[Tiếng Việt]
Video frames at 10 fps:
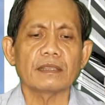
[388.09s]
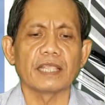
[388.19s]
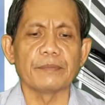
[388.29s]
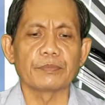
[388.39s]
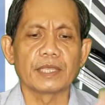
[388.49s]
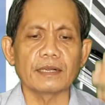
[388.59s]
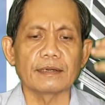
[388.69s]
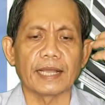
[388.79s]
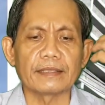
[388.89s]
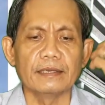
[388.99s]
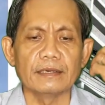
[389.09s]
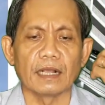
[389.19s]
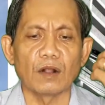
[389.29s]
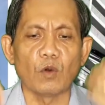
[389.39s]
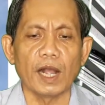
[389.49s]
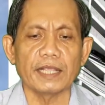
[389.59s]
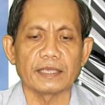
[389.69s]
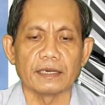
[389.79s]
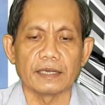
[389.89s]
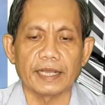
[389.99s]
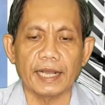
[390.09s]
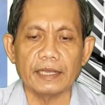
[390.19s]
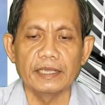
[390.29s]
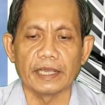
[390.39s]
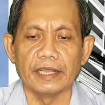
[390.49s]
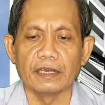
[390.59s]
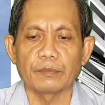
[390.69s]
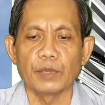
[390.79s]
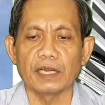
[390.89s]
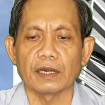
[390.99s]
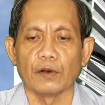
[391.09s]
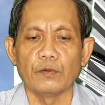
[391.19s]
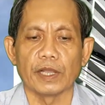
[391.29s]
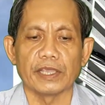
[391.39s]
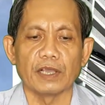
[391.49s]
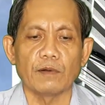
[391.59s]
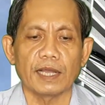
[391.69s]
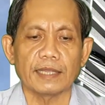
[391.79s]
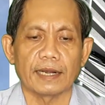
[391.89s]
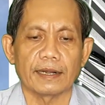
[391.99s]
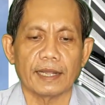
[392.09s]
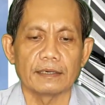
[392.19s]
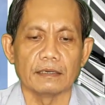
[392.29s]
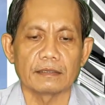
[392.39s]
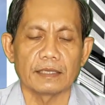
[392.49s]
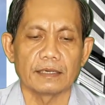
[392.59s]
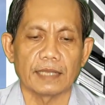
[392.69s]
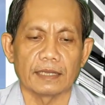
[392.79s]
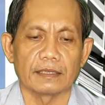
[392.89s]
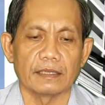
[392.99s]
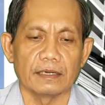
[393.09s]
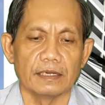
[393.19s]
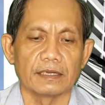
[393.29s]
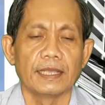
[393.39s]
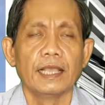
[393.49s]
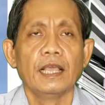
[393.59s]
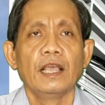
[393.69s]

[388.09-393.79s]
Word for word: tiềm thức là chứa đựng quá trình để các ý nghĩ được biến đổi và chuyển hóa thành năng lượng tinh thần tương đương